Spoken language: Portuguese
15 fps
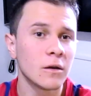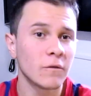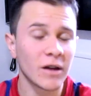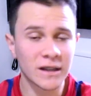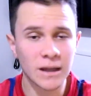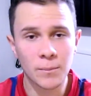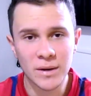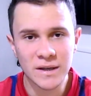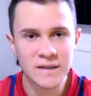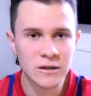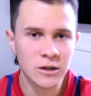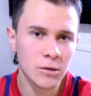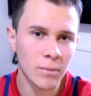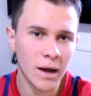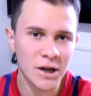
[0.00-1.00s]
vai estar tá
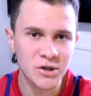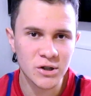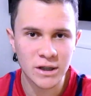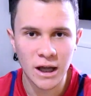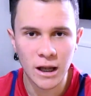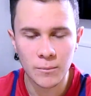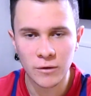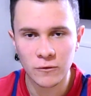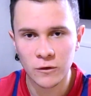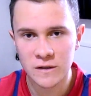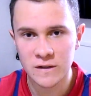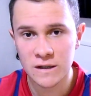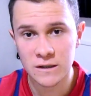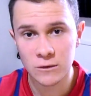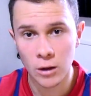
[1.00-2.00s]
aparecendo a imagem dela para vocês,